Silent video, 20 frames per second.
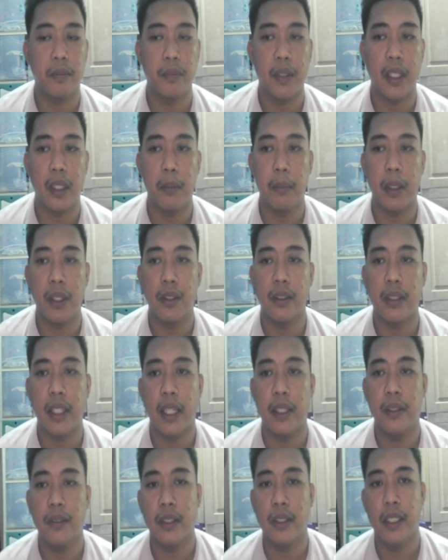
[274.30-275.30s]
Para meron
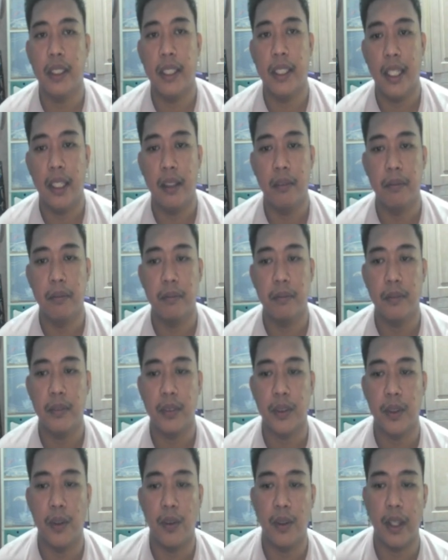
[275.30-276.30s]
tayong in-game
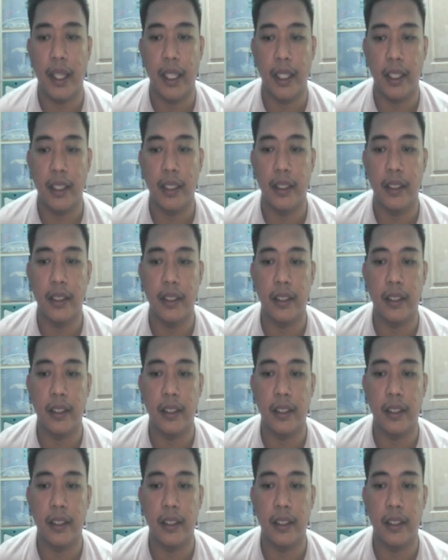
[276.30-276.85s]
token.